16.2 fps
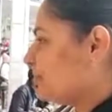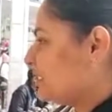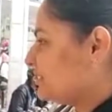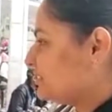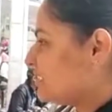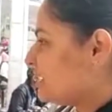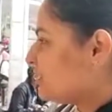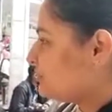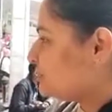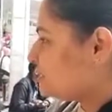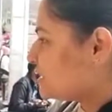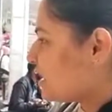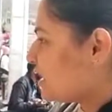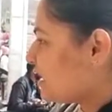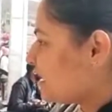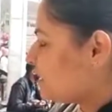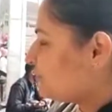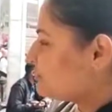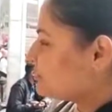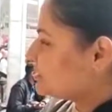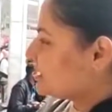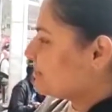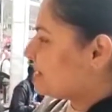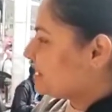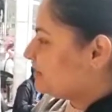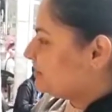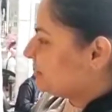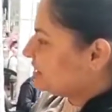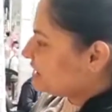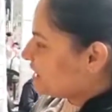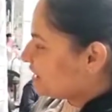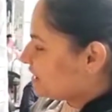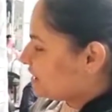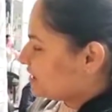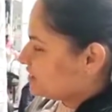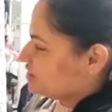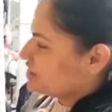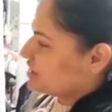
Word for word: में इतना उत्साह है आप उसके बारे में क्या कहना